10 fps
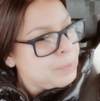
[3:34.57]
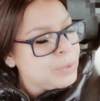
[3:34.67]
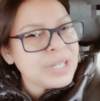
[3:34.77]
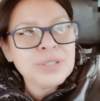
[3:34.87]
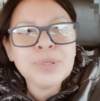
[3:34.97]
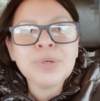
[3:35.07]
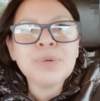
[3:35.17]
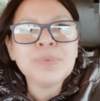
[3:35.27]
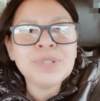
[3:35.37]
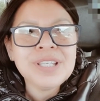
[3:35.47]
Por eso no
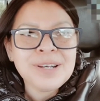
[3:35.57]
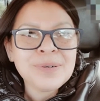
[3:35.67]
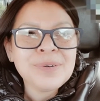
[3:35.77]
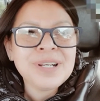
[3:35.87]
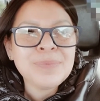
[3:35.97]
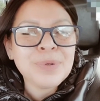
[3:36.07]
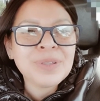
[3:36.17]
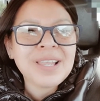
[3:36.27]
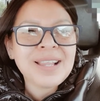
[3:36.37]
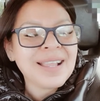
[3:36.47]
lo pusieron con el
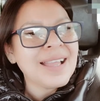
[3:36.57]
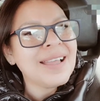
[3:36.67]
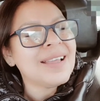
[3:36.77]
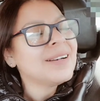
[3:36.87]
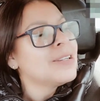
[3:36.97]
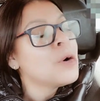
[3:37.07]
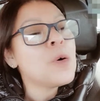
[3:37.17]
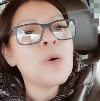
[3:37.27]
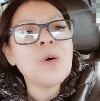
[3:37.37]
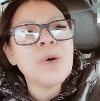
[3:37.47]
montacarga.
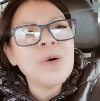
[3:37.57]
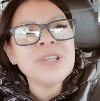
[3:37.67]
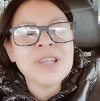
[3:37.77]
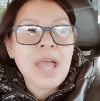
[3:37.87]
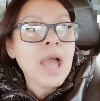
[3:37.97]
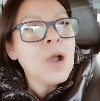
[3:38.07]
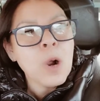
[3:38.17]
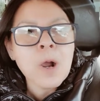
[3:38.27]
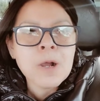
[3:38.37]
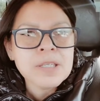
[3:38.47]
Oh, oh, ya,
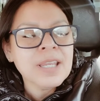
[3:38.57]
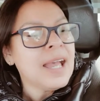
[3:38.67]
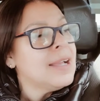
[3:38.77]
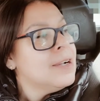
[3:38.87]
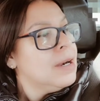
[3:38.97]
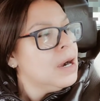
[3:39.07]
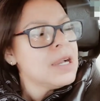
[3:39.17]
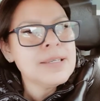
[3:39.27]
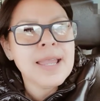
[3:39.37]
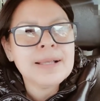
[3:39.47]
oh ya,
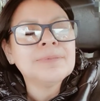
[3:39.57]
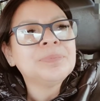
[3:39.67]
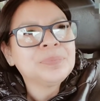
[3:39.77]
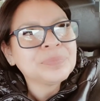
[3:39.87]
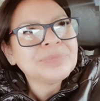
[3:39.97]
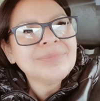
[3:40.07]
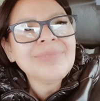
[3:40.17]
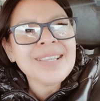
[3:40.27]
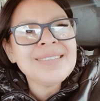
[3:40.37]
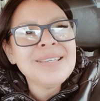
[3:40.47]
oh ya.
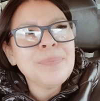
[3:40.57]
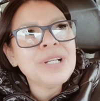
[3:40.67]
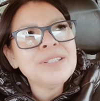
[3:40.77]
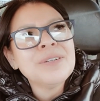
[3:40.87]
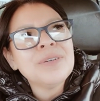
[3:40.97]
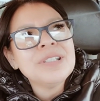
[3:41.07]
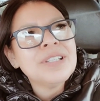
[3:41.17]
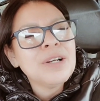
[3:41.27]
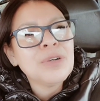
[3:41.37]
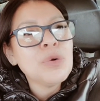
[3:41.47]
Sí, por eso no lo
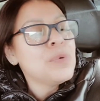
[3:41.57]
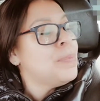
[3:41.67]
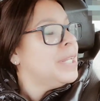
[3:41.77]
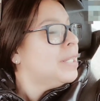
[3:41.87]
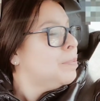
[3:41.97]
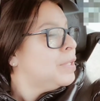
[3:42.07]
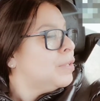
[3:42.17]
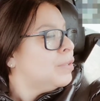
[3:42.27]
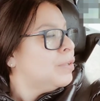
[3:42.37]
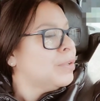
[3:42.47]
echaron. Comúnmente pues
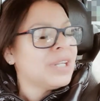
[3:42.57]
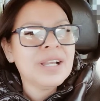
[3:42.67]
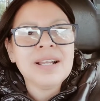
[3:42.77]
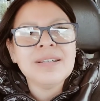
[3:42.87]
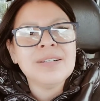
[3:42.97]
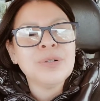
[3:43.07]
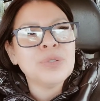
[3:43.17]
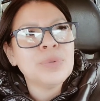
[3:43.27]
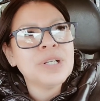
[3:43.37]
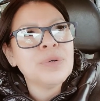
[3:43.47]
lo, lo dejan, lo
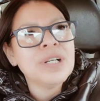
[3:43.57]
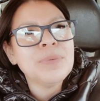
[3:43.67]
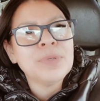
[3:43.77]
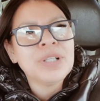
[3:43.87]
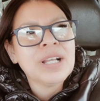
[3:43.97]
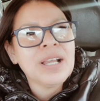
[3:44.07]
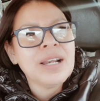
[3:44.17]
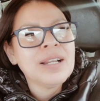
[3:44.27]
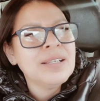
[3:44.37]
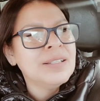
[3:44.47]
suben con el montacarga.